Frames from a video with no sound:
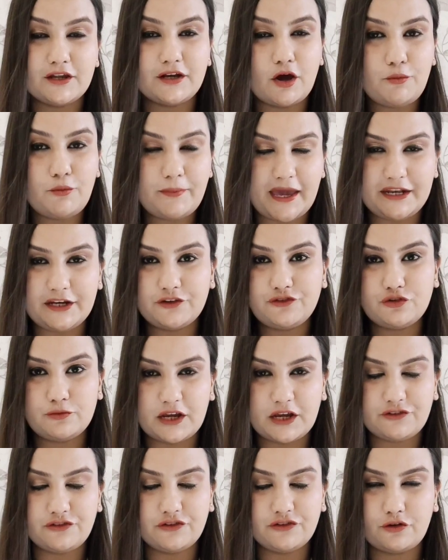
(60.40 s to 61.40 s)
ना मैंने जो
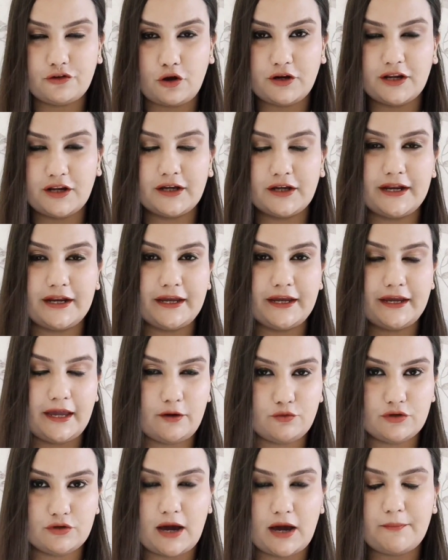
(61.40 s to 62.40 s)
ब्रशेस ऑर्डर करे हैं
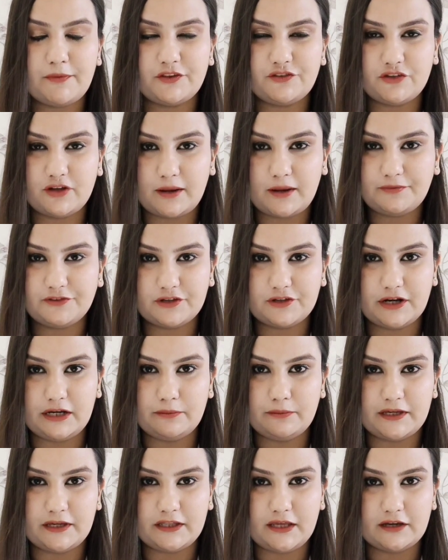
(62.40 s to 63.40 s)
उनका पिक्चर आप
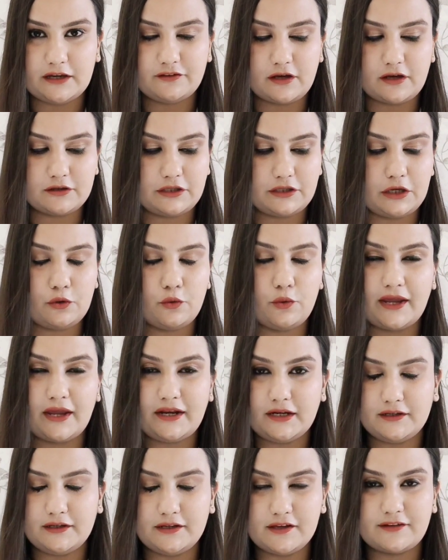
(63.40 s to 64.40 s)
स्क्रीन पे देख सकते हो एंड
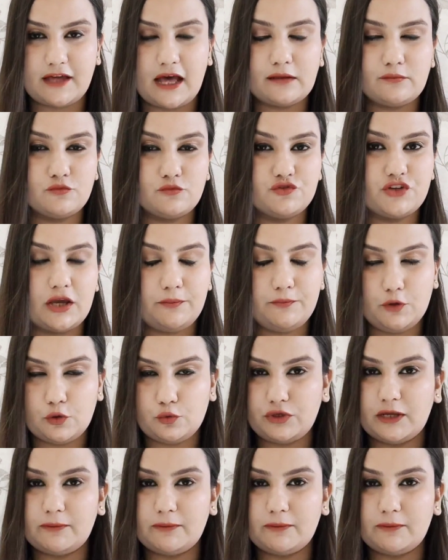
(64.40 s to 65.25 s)
इनके साथ मुझे एक ब्यूटी